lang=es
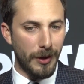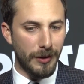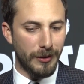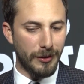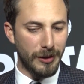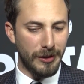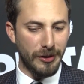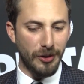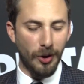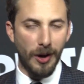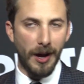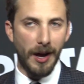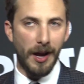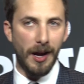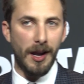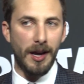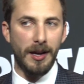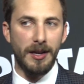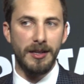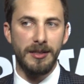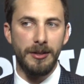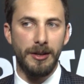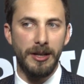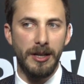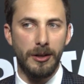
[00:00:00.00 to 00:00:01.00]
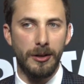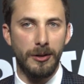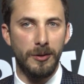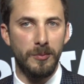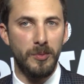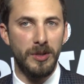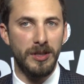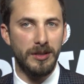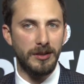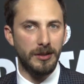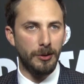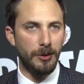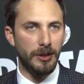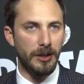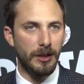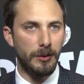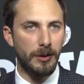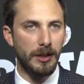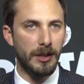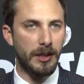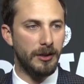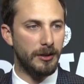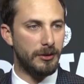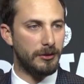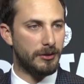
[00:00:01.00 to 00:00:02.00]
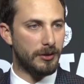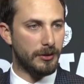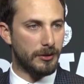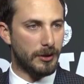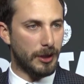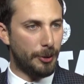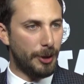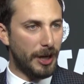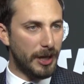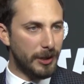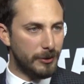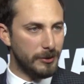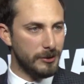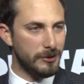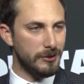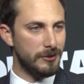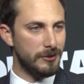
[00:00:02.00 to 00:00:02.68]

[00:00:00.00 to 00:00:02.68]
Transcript: entonces ojalá que se vaya con un buen sabor de boca a nuestro trabajo.